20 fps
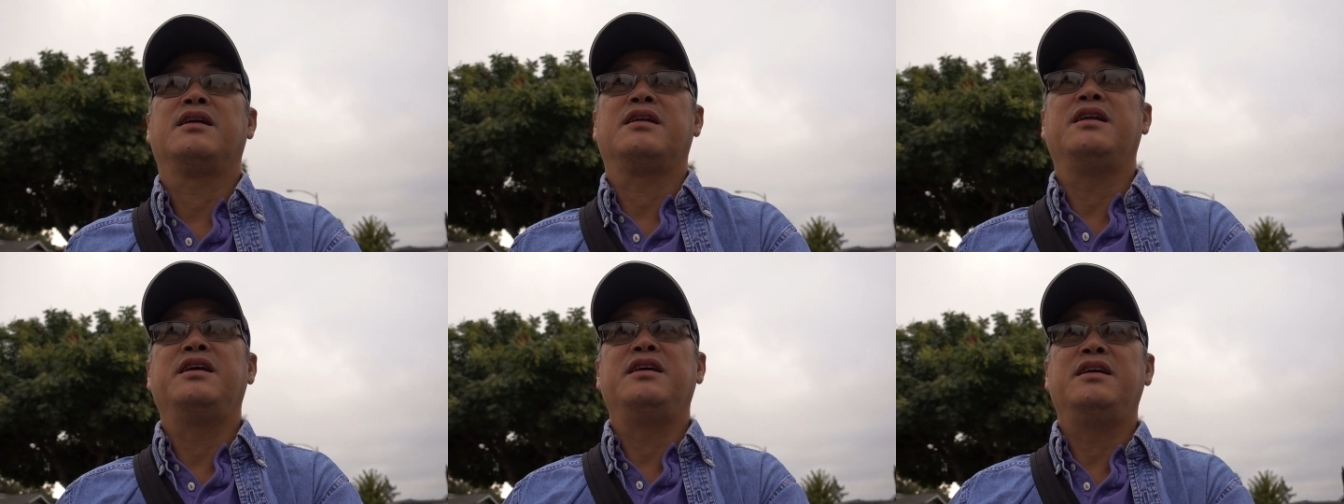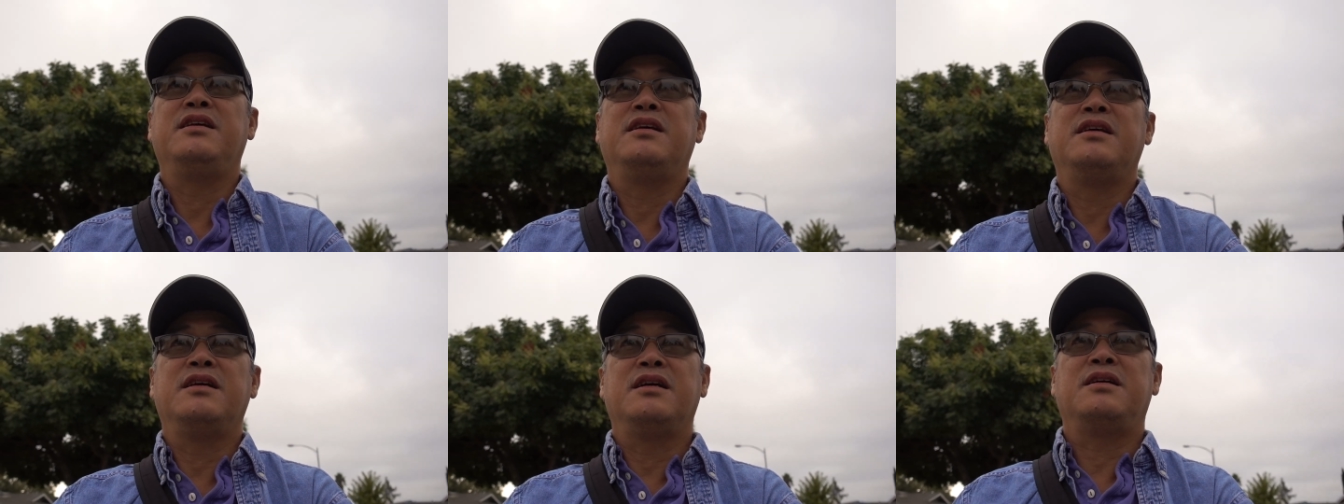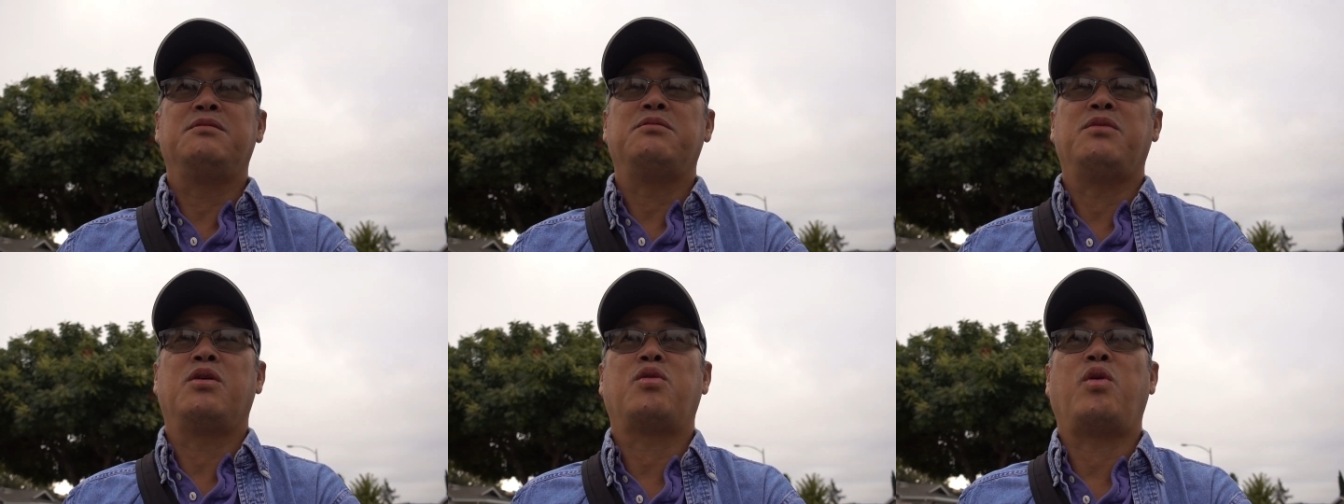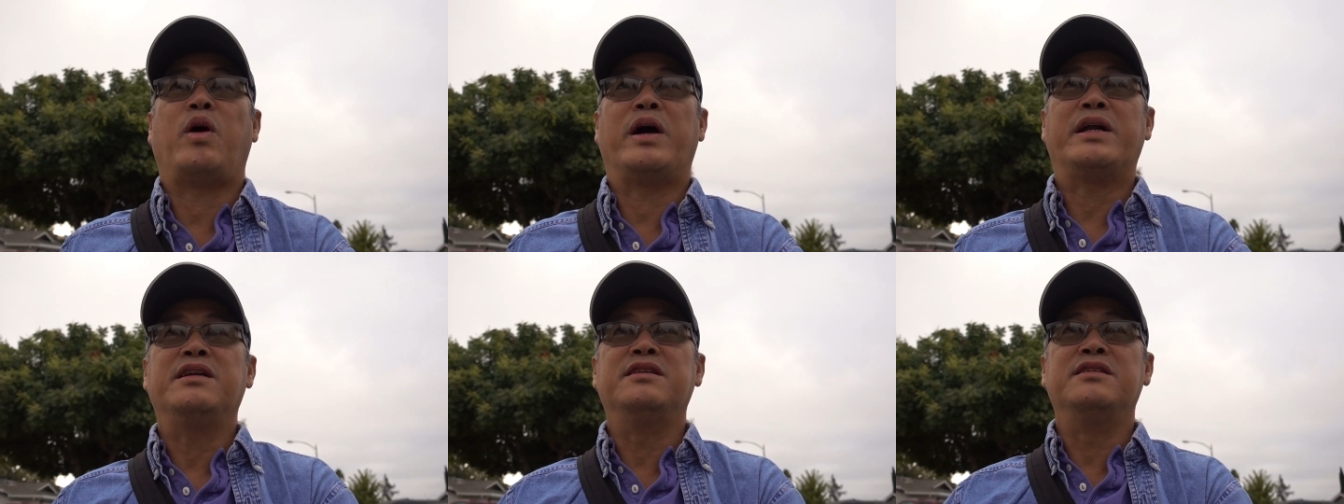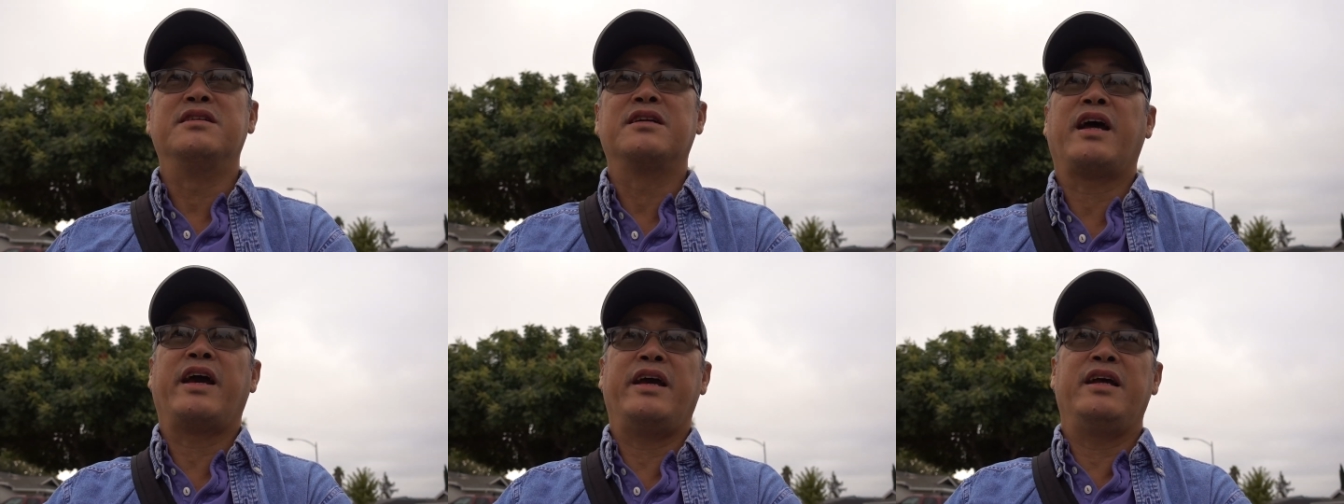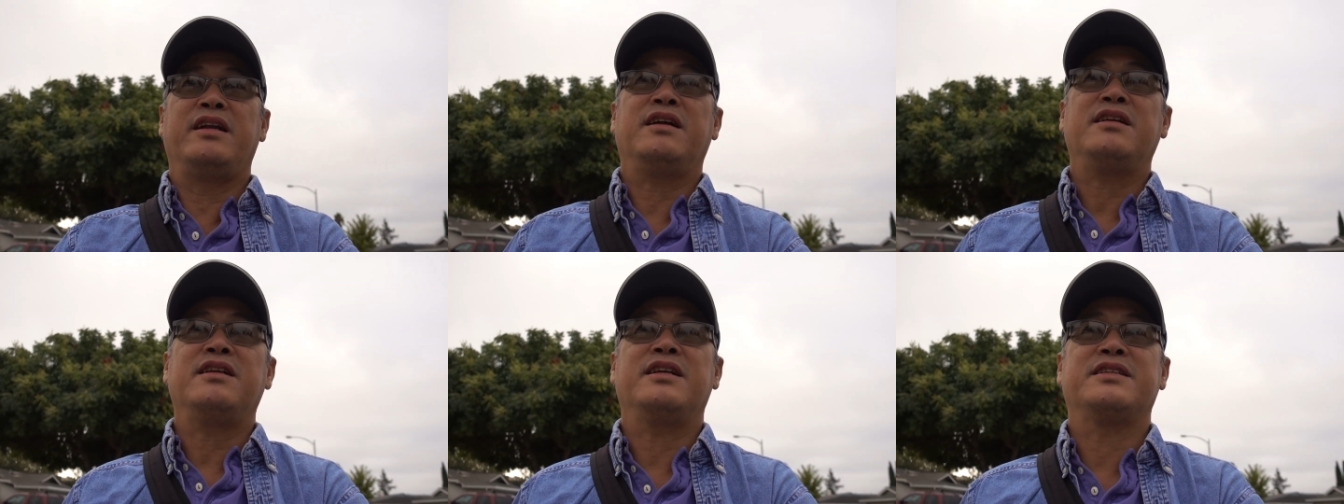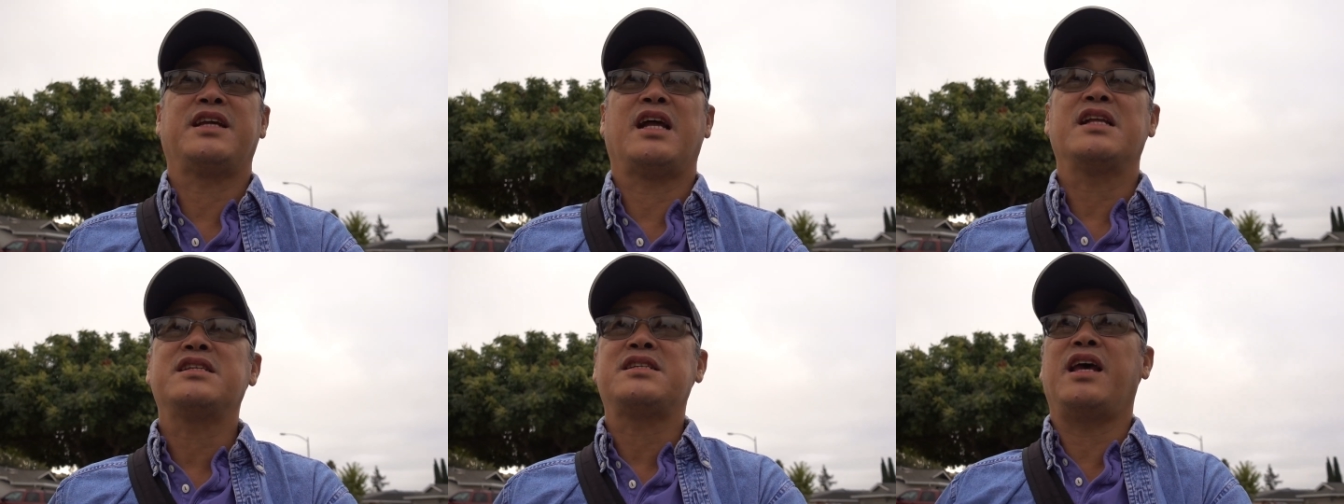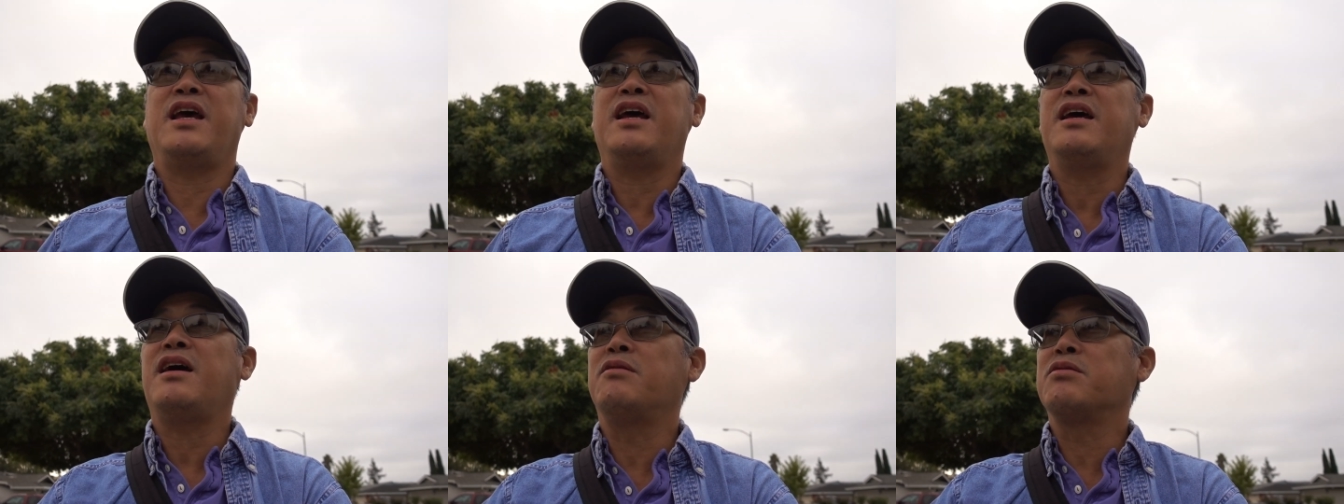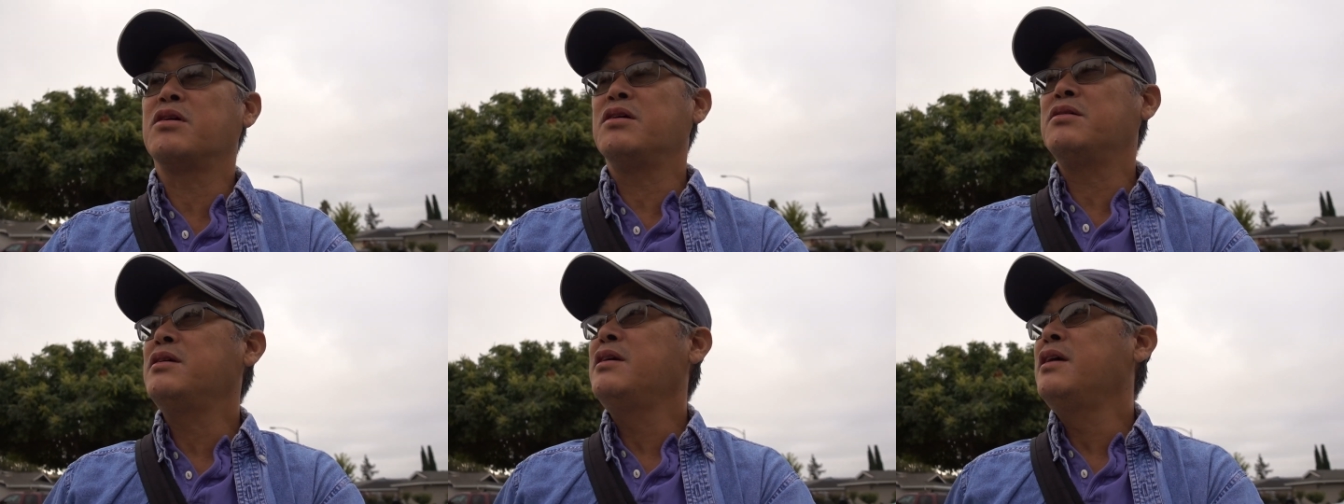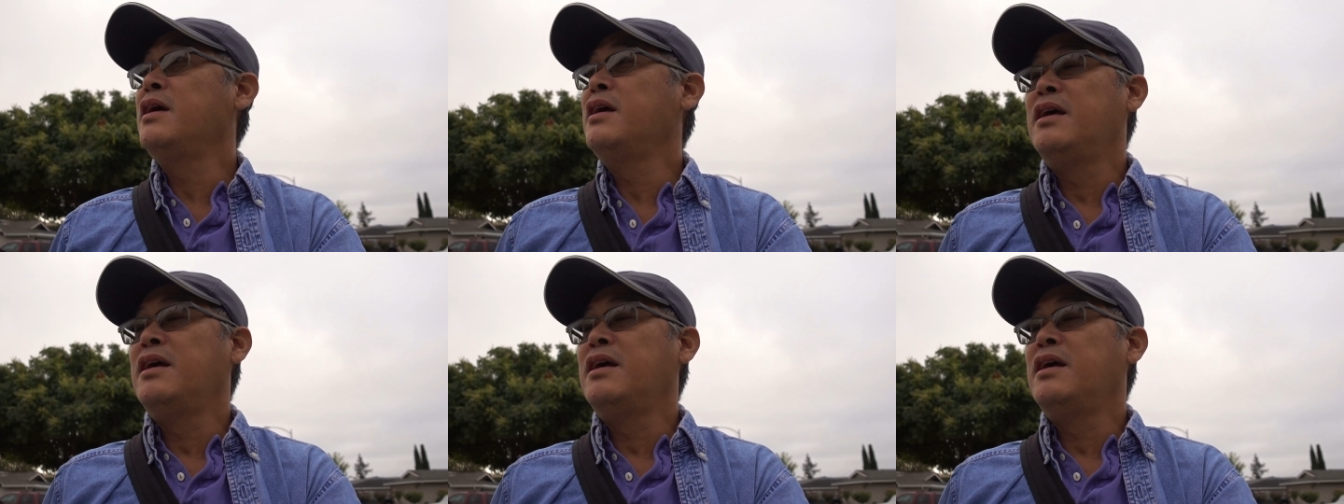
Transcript: đi một khoảng đường này rất là sạch sẽ, không có